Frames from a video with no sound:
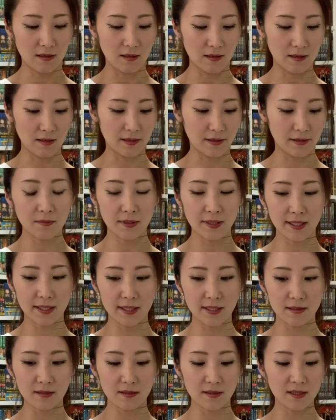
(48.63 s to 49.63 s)
はいまあ、引
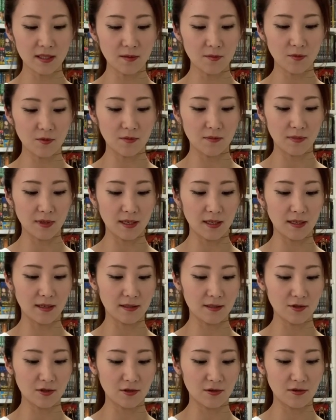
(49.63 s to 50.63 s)
きずっても
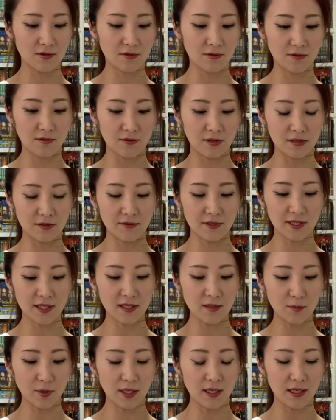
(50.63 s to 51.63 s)
まあちょっと浮いて
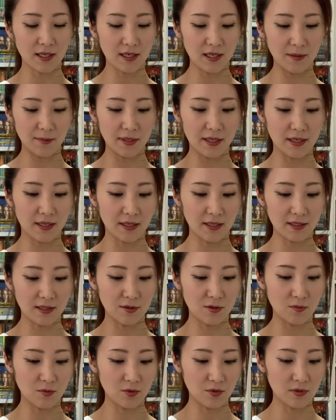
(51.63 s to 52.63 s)
てもいいかなみたいな感
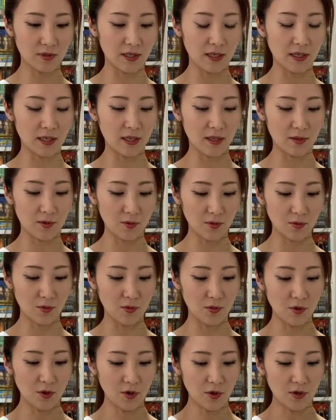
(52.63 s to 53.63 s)
じで思うんだけ
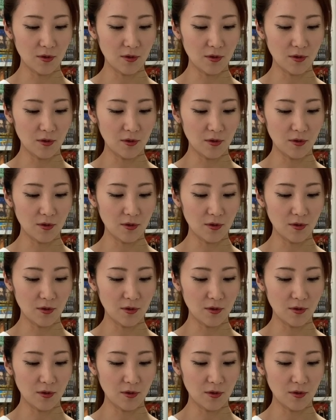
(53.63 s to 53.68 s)
ど、